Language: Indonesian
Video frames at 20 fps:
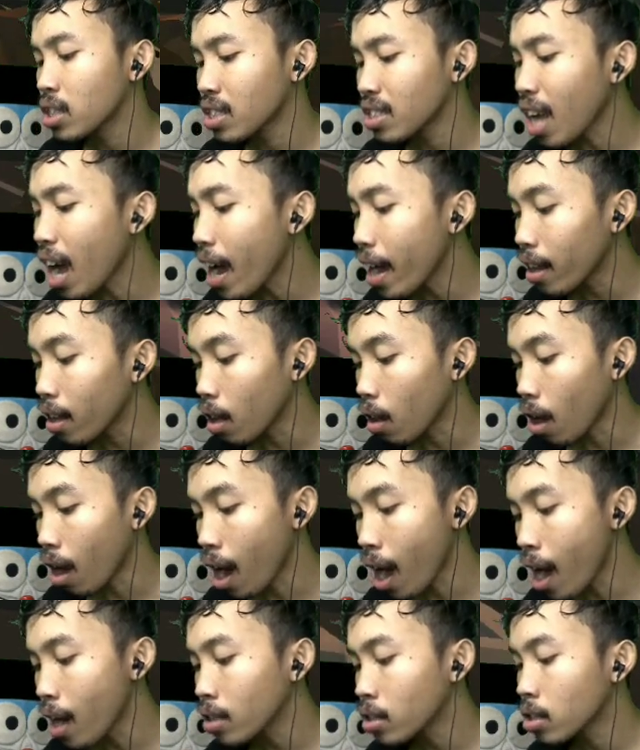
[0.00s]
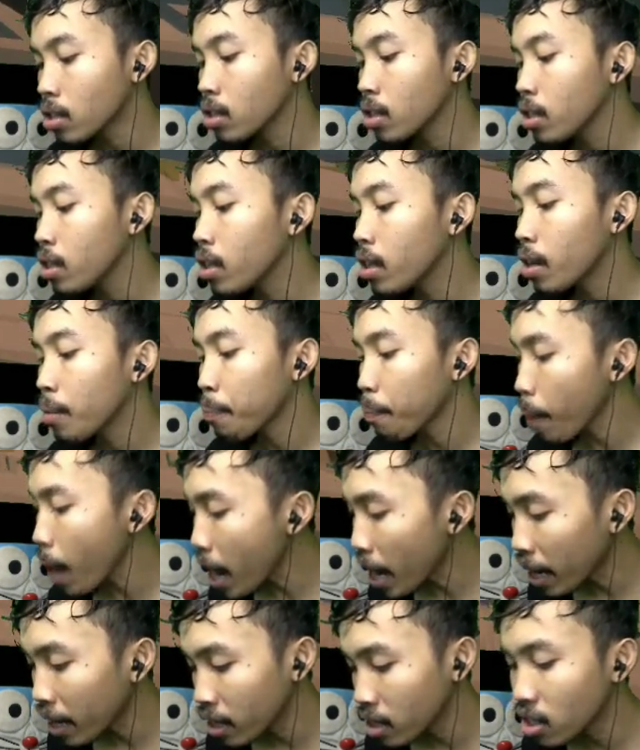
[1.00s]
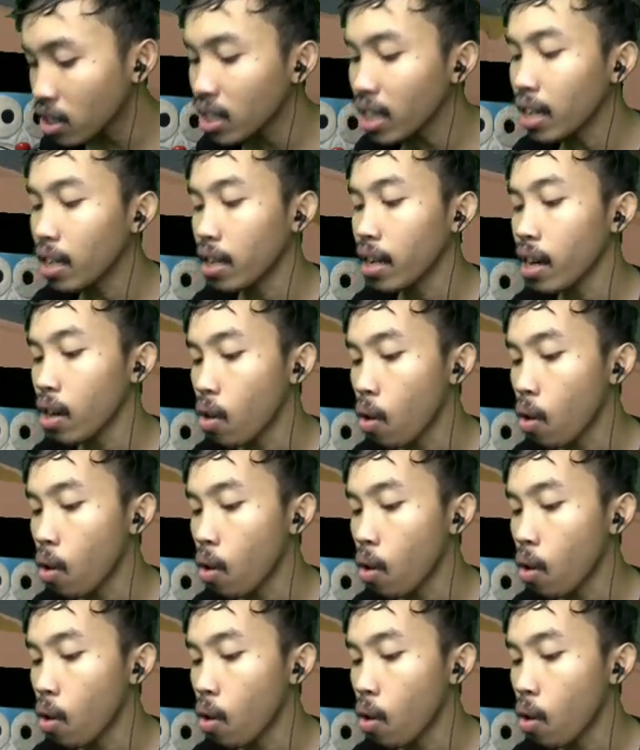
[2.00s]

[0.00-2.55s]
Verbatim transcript: Style has the vaccine ya.